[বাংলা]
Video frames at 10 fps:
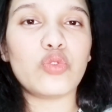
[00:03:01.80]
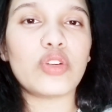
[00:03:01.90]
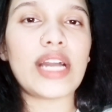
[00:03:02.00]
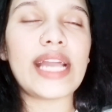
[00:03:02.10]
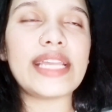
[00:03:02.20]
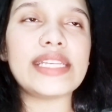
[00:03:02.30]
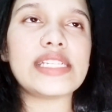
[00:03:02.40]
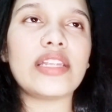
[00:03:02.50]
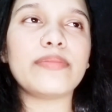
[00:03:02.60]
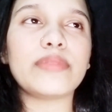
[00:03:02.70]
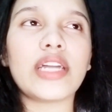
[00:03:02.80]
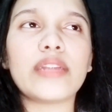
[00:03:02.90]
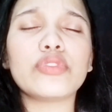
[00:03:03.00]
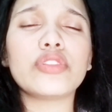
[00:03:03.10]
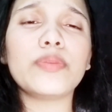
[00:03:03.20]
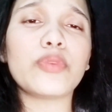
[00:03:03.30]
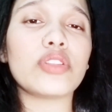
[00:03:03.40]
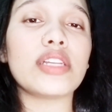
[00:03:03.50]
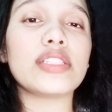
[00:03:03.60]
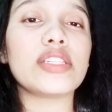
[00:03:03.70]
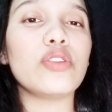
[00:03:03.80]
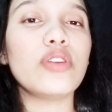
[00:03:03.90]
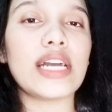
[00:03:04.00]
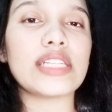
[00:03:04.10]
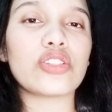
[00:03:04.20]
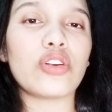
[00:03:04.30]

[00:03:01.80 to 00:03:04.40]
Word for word: খাইয়েছিলাম তার মধ্যে প্রধান ছিল কাঁচকলা